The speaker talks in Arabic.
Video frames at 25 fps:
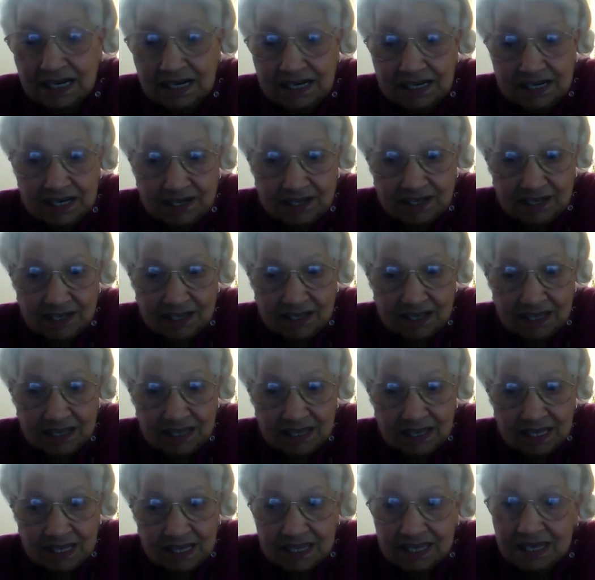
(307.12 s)
إلينا
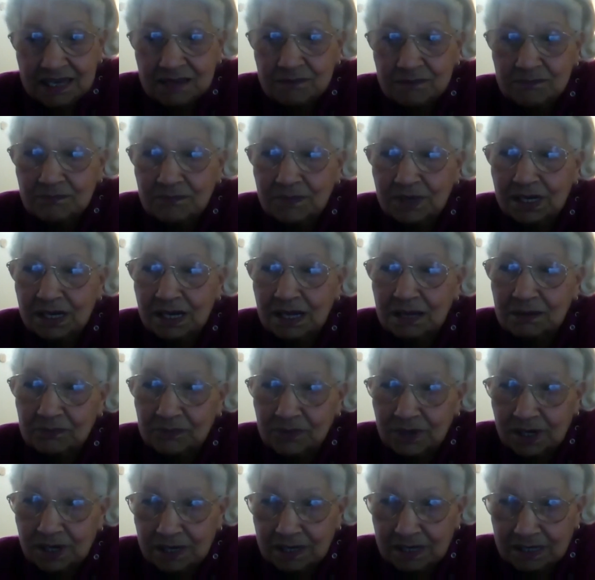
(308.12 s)
كم من
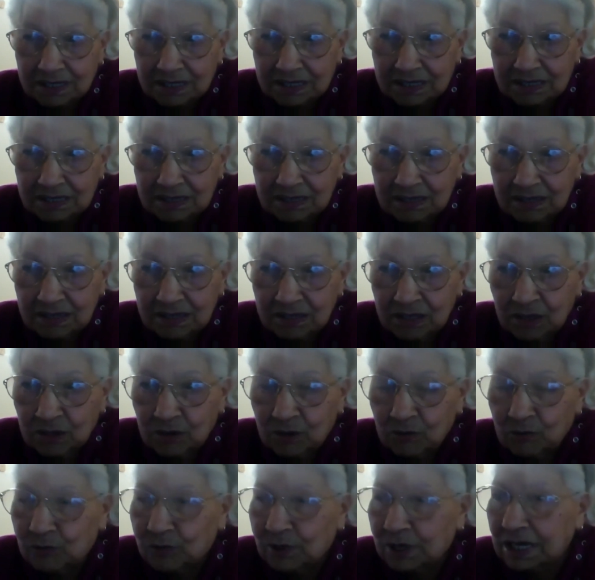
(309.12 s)
أمراض
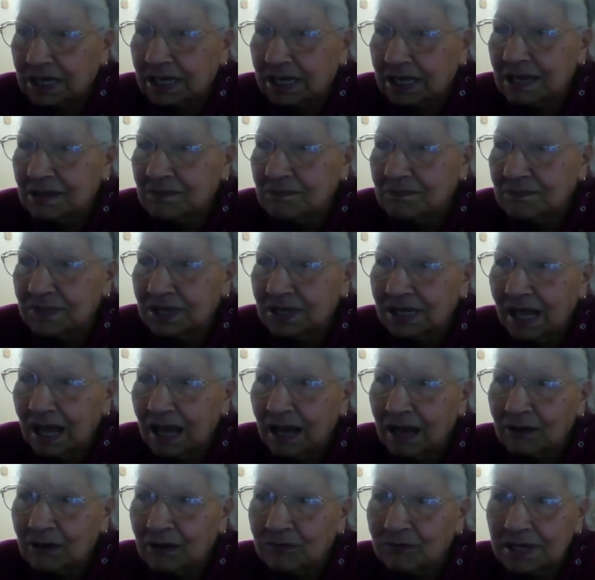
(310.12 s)
وكم من
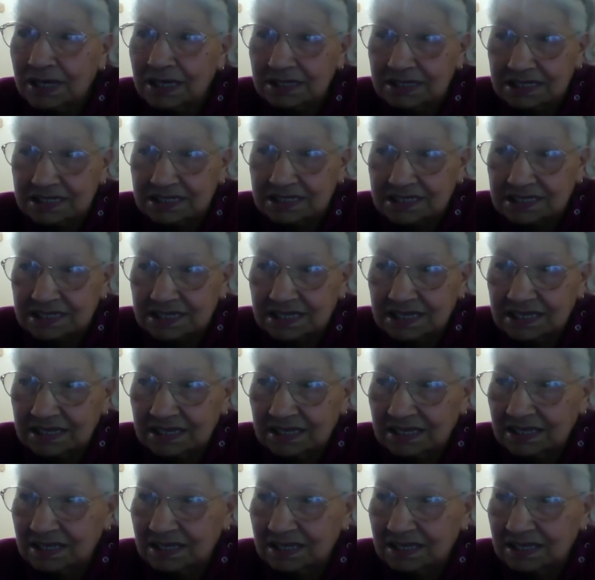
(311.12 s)
حوادث